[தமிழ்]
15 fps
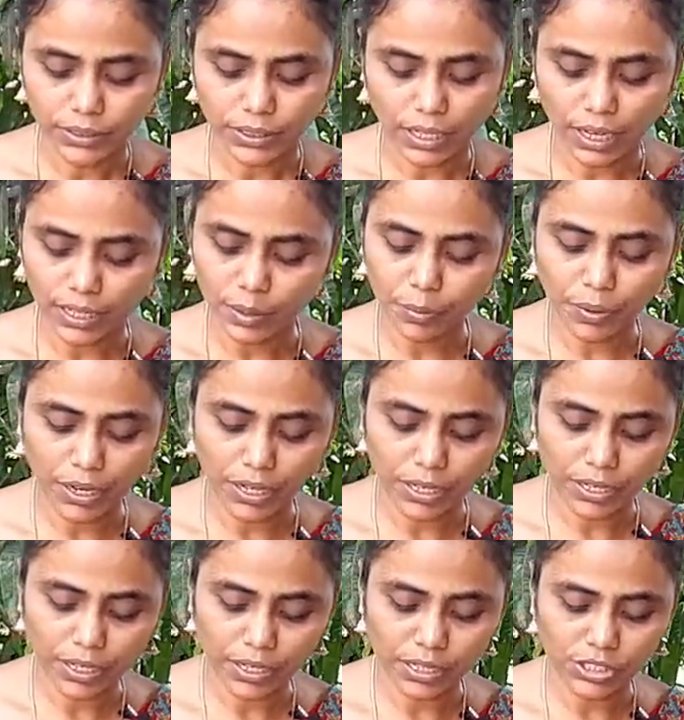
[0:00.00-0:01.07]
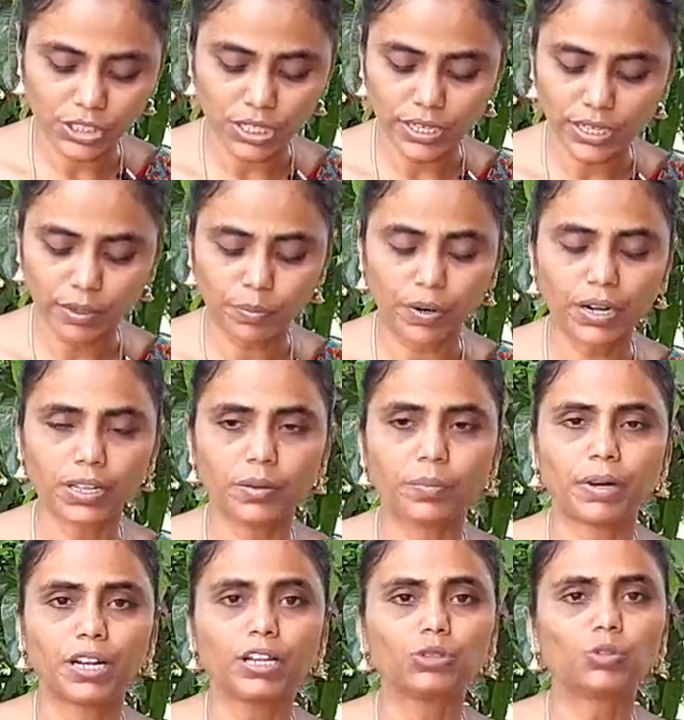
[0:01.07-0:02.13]
காக்கை பாடினியார் நச்சலியார் பாடிய
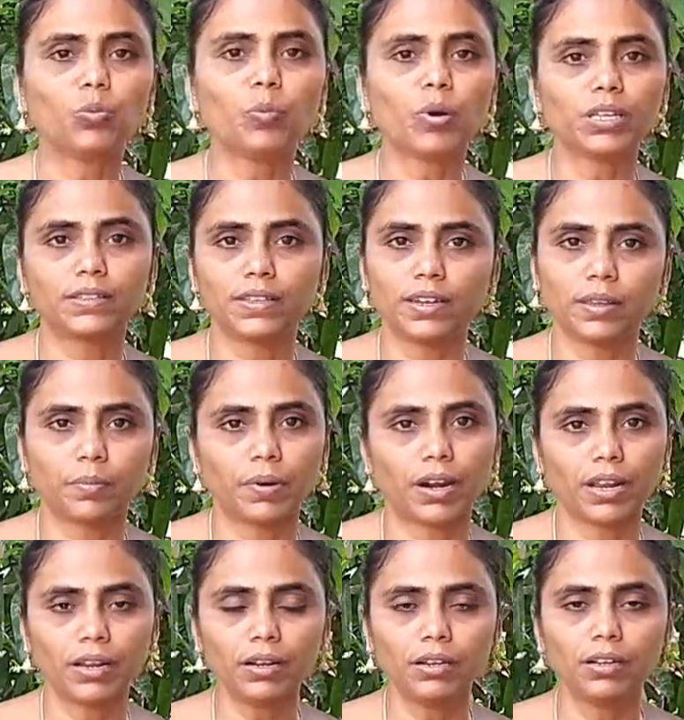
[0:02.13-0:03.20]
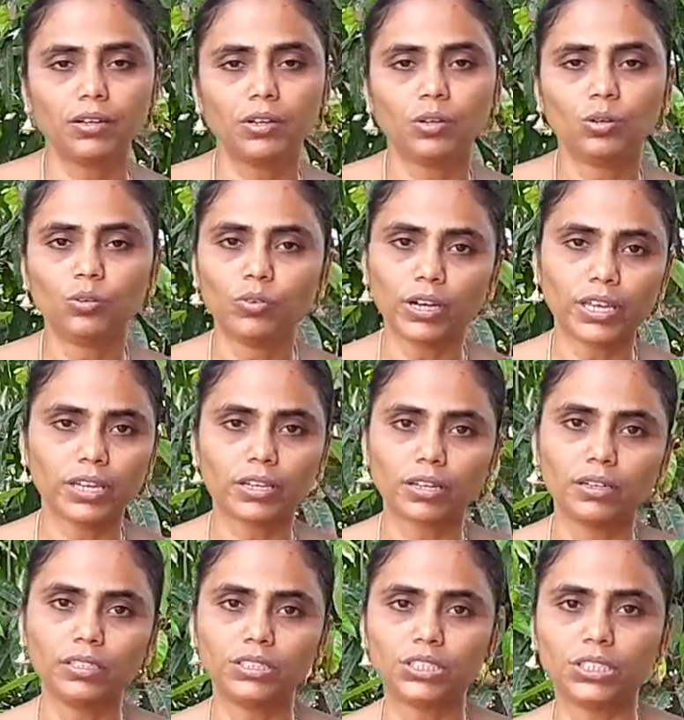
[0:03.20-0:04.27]
பாடல் தும்பை திணை பாடல் உவகை
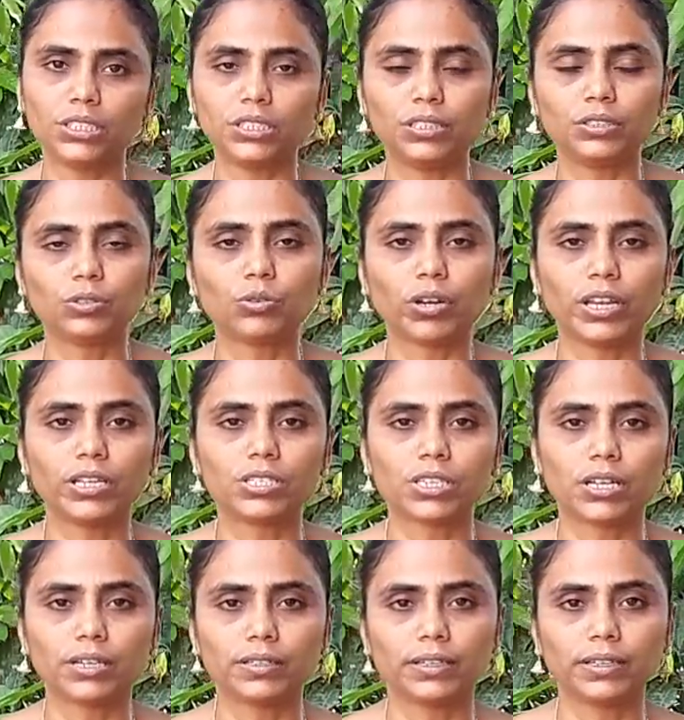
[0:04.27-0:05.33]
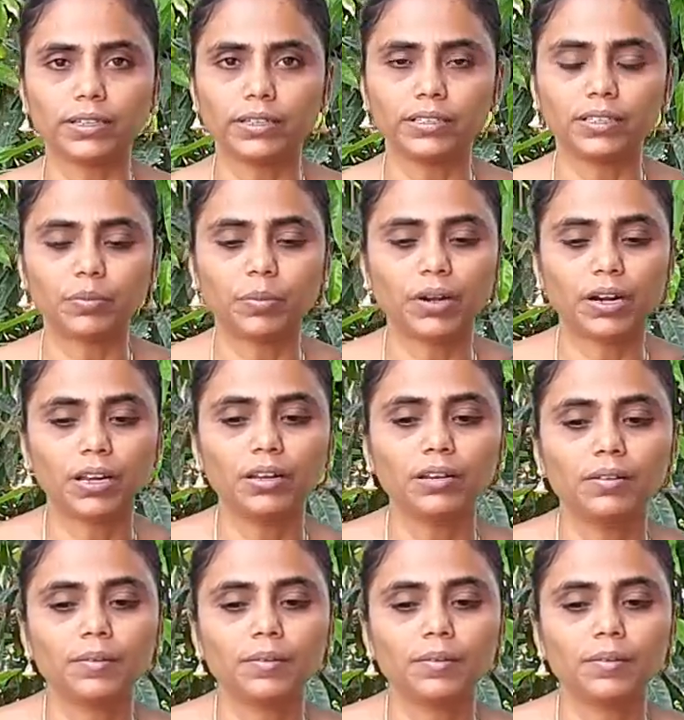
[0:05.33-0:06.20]
கலர்ச்சி துறையை சார்ந்த இந்த பாடல்